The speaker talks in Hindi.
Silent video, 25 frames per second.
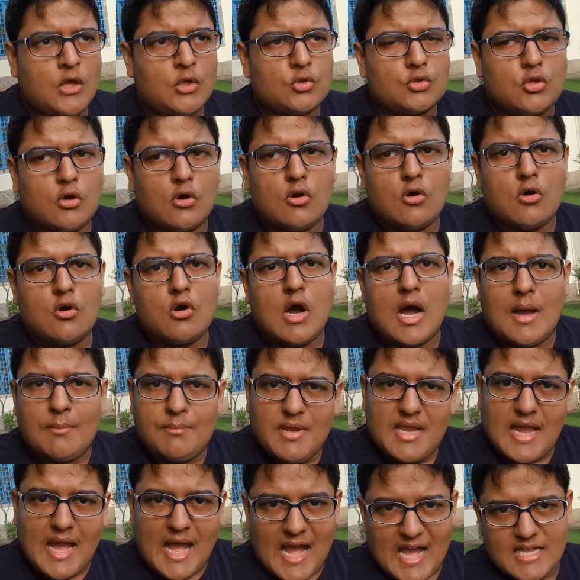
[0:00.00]
तो
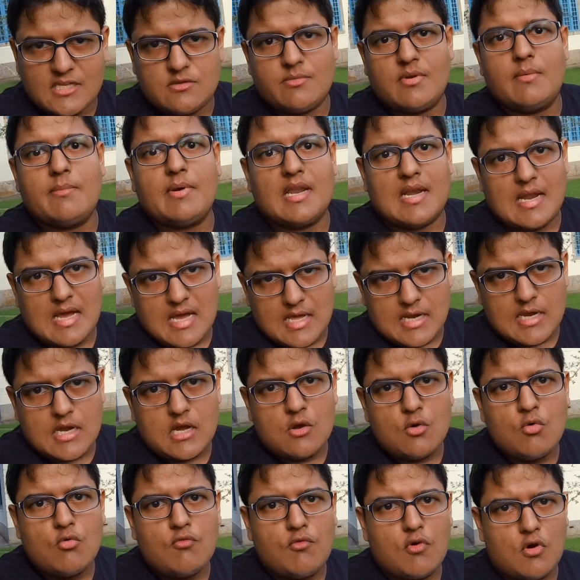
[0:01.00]
अभी आज मैं बना रहा
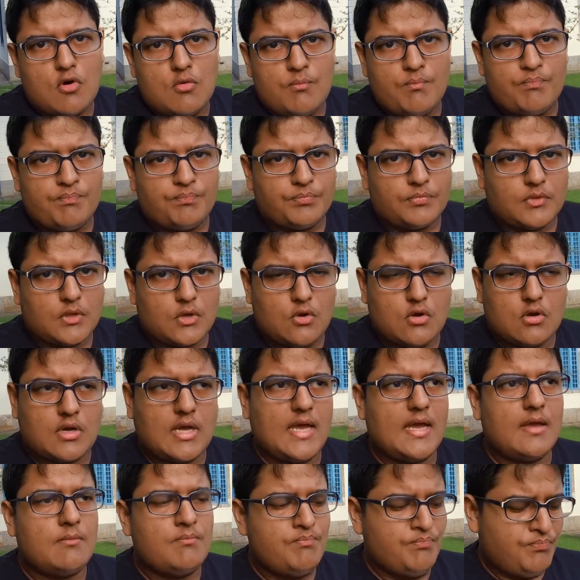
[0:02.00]
हूँ वो
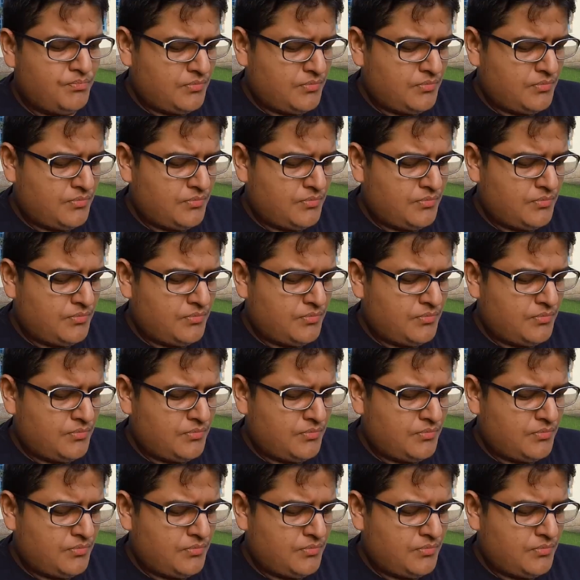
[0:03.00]
ओके